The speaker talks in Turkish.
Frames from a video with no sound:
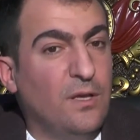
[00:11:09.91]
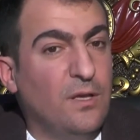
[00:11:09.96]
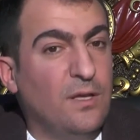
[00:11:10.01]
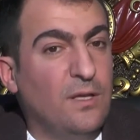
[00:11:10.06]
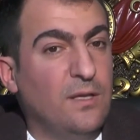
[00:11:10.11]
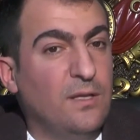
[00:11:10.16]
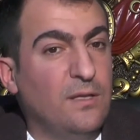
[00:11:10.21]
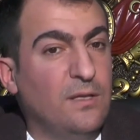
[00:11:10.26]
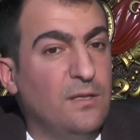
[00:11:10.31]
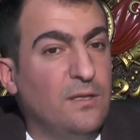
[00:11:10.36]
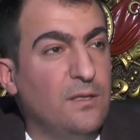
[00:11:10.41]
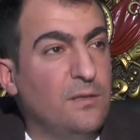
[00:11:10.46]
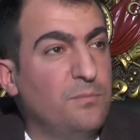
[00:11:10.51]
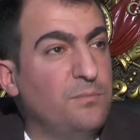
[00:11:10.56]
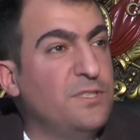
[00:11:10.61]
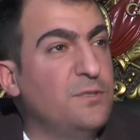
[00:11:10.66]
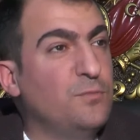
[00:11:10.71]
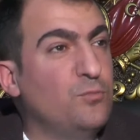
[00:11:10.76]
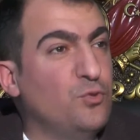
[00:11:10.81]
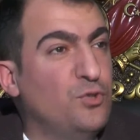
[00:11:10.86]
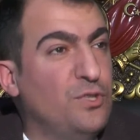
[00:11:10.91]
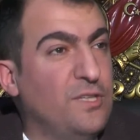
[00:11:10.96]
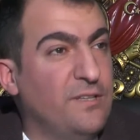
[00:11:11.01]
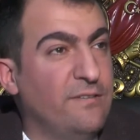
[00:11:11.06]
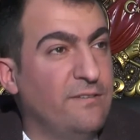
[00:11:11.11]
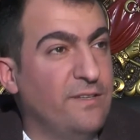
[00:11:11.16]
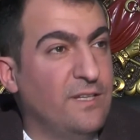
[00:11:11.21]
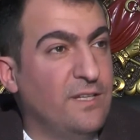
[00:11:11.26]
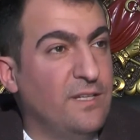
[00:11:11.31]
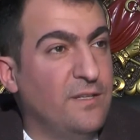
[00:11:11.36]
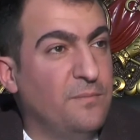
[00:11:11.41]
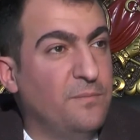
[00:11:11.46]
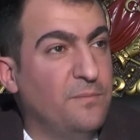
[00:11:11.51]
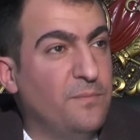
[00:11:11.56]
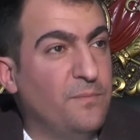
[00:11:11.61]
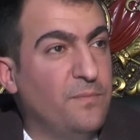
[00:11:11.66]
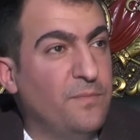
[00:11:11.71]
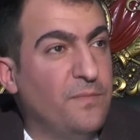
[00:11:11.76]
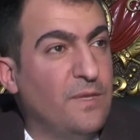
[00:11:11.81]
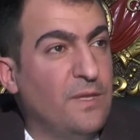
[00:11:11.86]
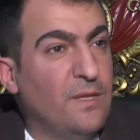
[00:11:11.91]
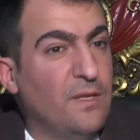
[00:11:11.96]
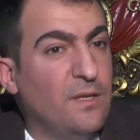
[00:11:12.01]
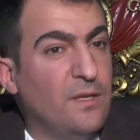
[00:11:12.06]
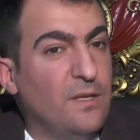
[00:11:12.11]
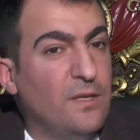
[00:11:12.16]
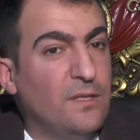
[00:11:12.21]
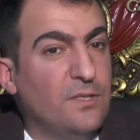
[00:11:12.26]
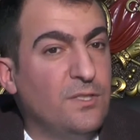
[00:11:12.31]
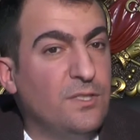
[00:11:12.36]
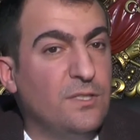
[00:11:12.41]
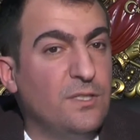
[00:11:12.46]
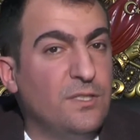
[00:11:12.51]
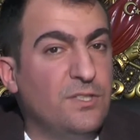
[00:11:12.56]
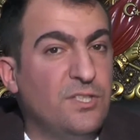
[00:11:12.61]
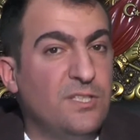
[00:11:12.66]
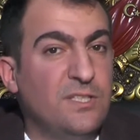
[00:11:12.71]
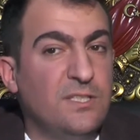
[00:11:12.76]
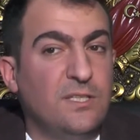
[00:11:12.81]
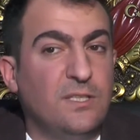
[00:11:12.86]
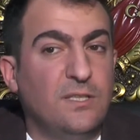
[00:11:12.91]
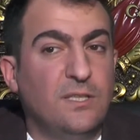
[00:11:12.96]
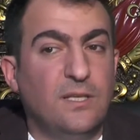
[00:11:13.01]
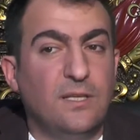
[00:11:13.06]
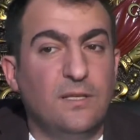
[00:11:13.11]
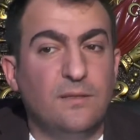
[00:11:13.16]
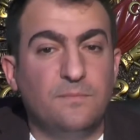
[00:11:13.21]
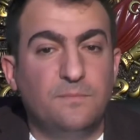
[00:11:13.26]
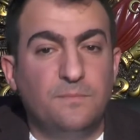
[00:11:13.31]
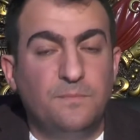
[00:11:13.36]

E, biz Muti'ye verelim. Şimdi çizgi de